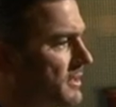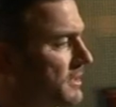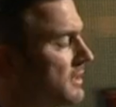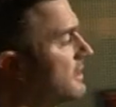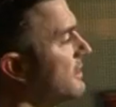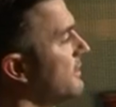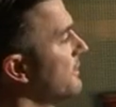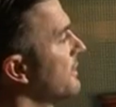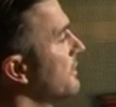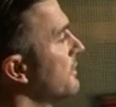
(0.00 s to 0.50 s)

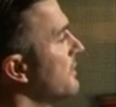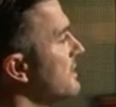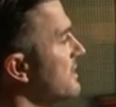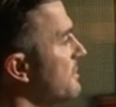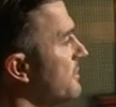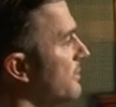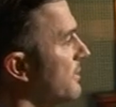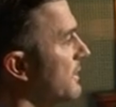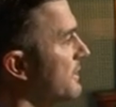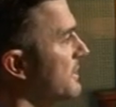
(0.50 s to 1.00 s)
identyfikuję z
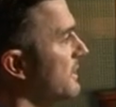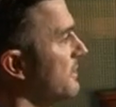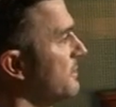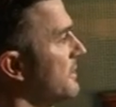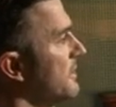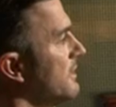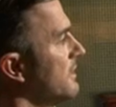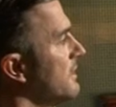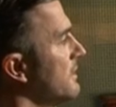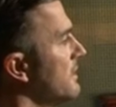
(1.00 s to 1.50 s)

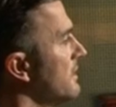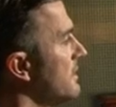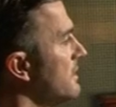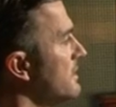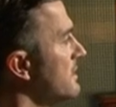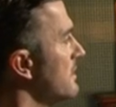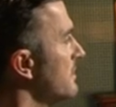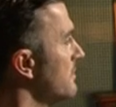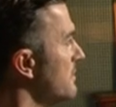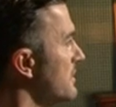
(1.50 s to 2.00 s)
piłkarzami i, i
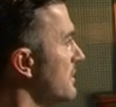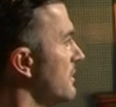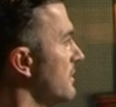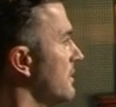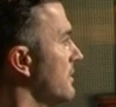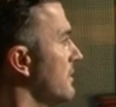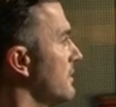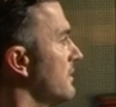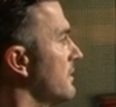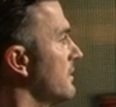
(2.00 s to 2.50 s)
z tym,
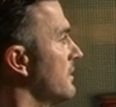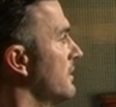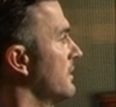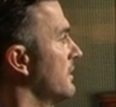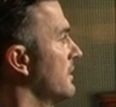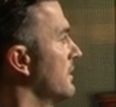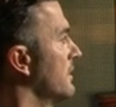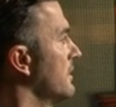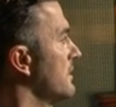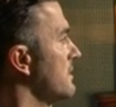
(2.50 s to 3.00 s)
co,
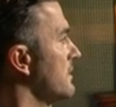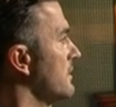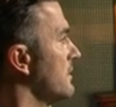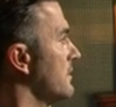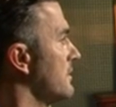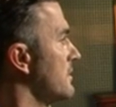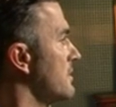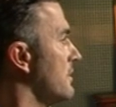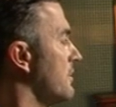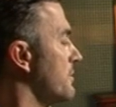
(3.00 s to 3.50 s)

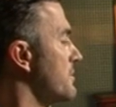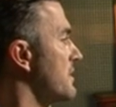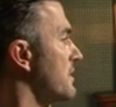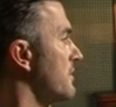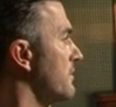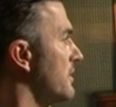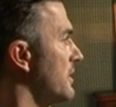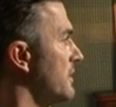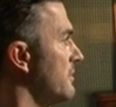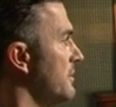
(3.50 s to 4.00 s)
co, co
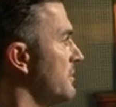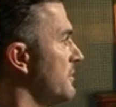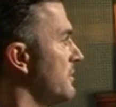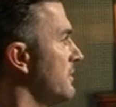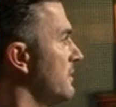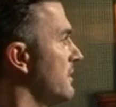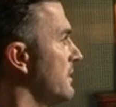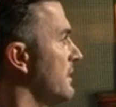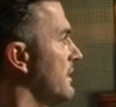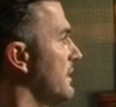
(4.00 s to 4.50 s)
obserwujemy, bo